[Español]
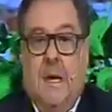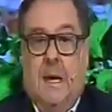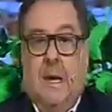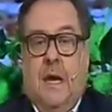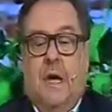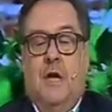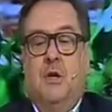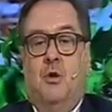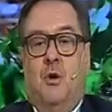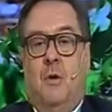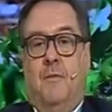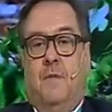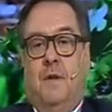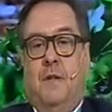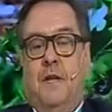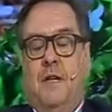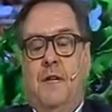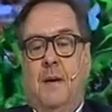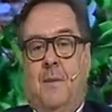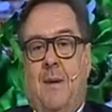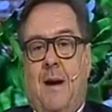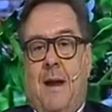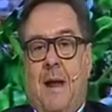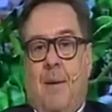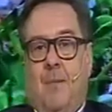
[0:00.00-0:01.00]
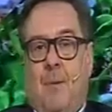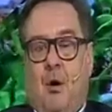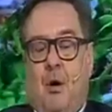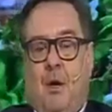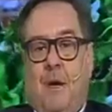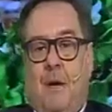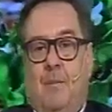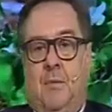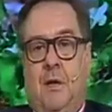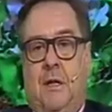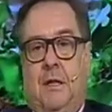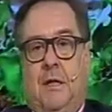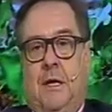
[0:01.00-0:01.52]
Eso el fin de semana, pero en
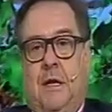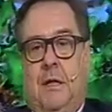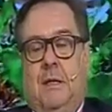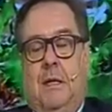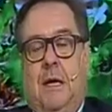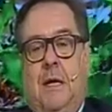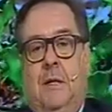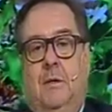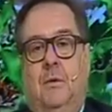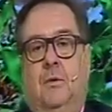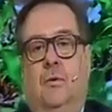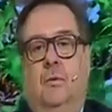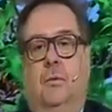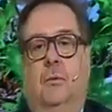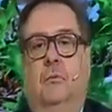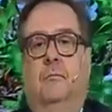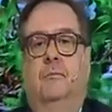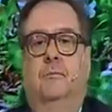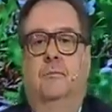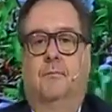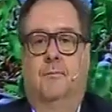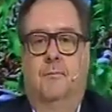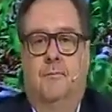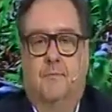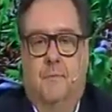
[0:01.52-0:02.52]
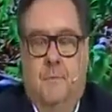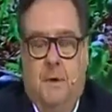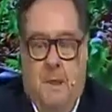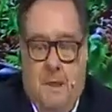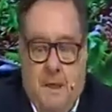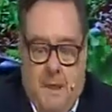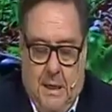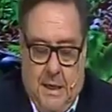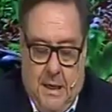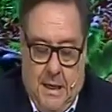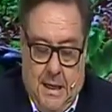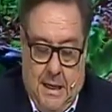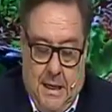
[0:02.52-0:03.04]
el mientras tanto...
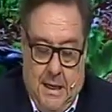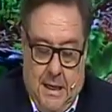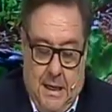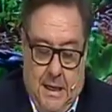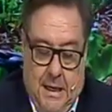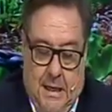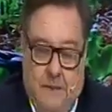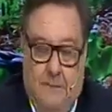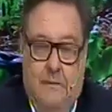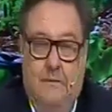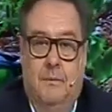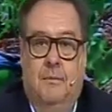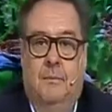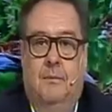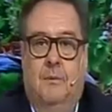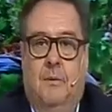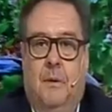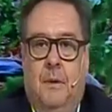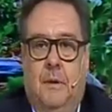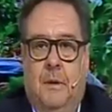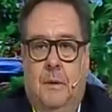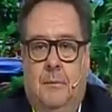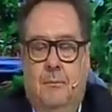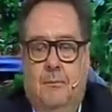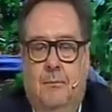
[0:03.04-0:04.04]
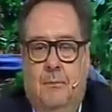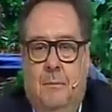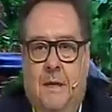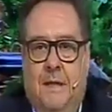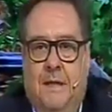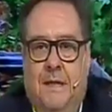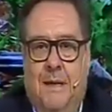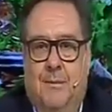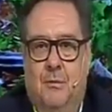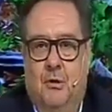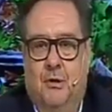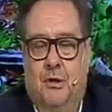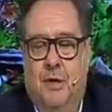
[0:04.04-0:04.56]
Eh,
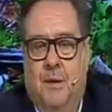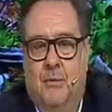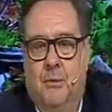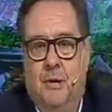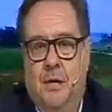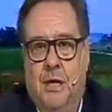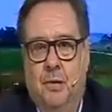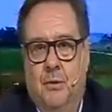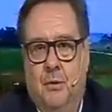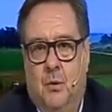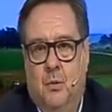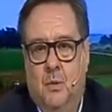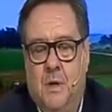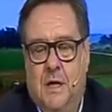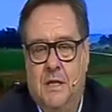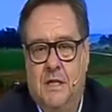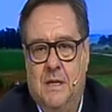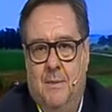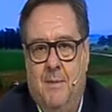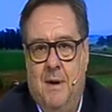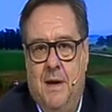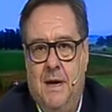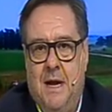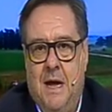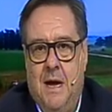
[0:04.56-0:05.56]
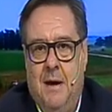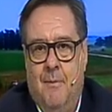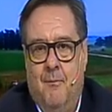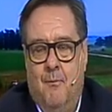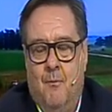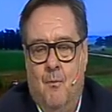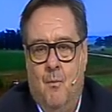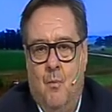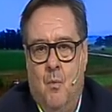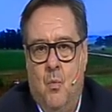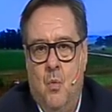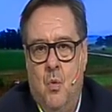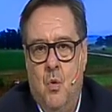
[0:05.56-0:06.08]
estamos terminando una semana
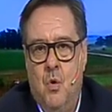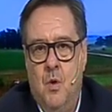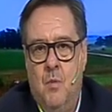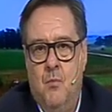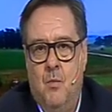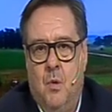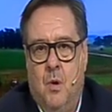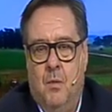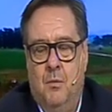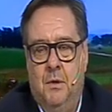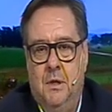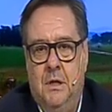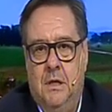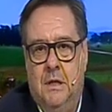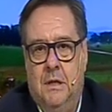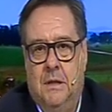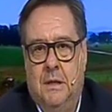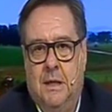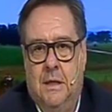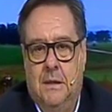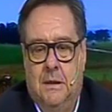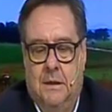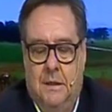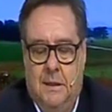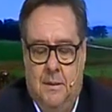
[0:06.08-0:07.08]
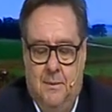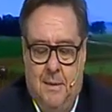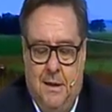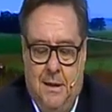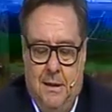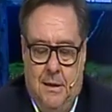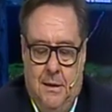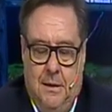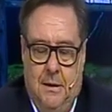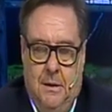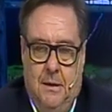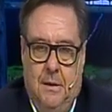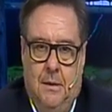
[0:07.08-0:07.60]
muy movidita en tema
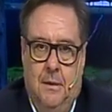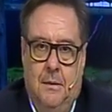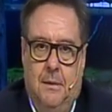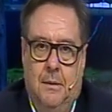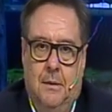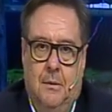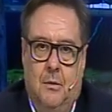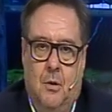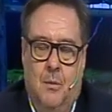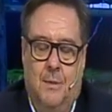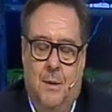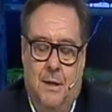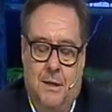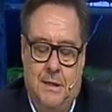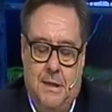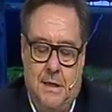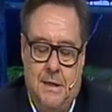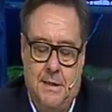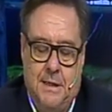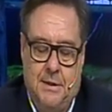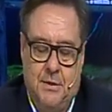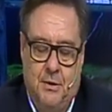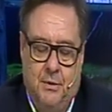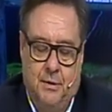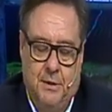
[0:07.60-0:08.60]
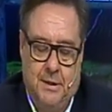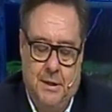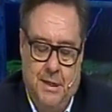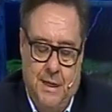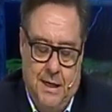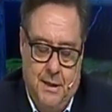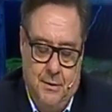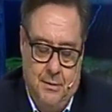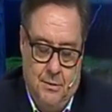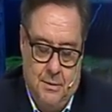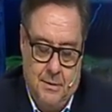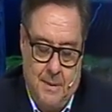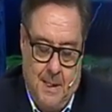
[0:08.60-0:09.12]
de comercialización de
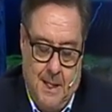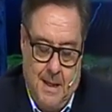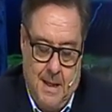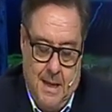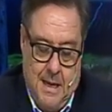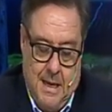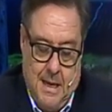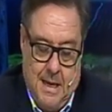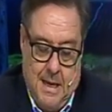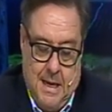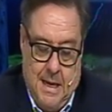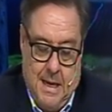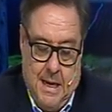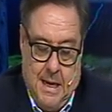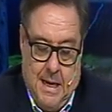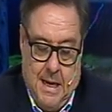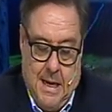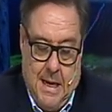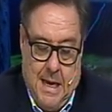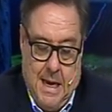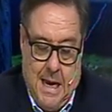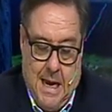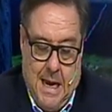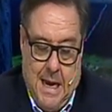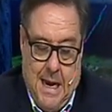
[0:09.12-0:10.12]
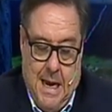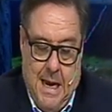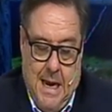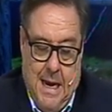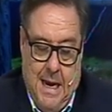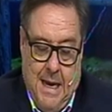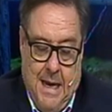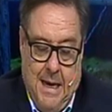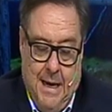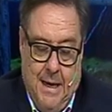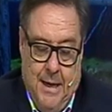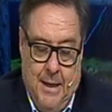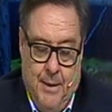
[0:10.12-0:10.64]
granos.
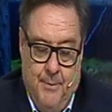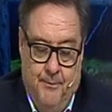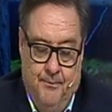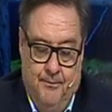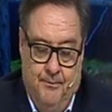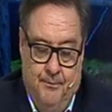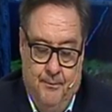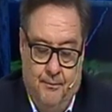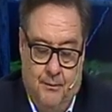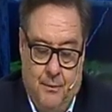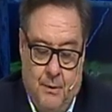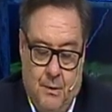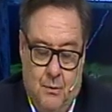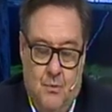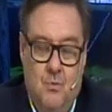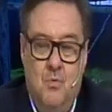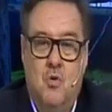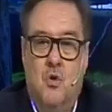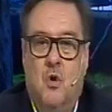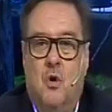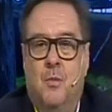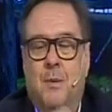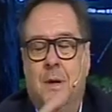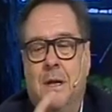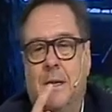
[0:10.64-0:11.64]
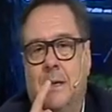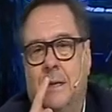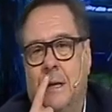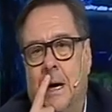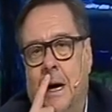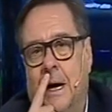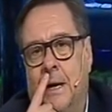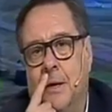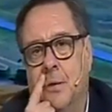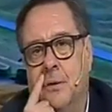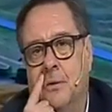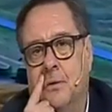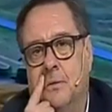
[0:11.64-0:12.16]
Em, un
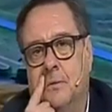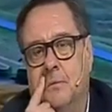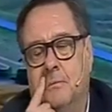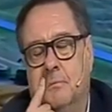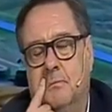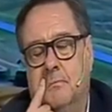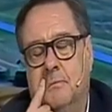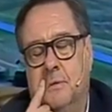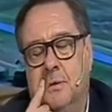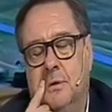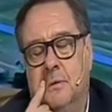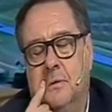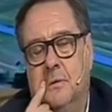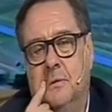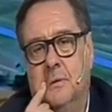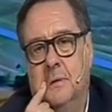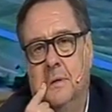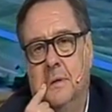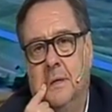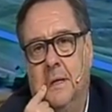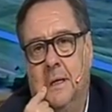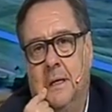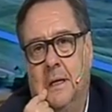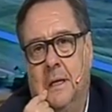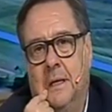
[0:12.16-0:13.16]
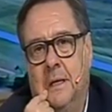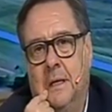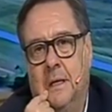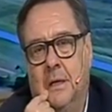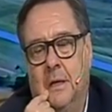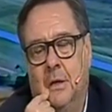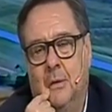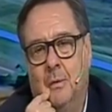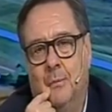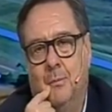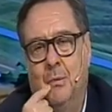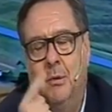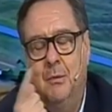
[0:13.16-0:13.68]
comentario ¿no? Eh, que les
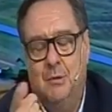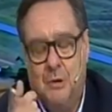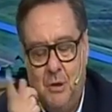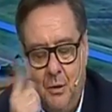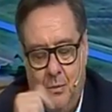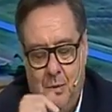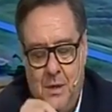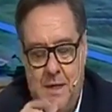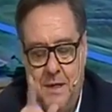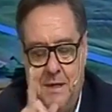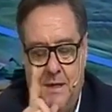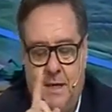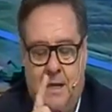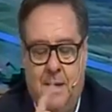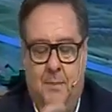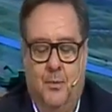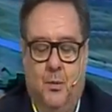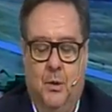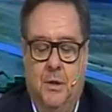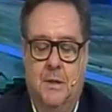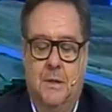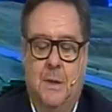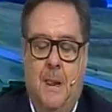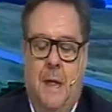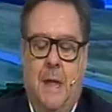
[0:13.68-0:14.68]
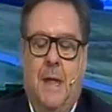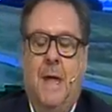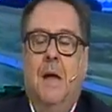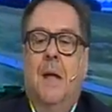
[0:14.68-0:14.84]
quiero. Pero se los voy a hacer después.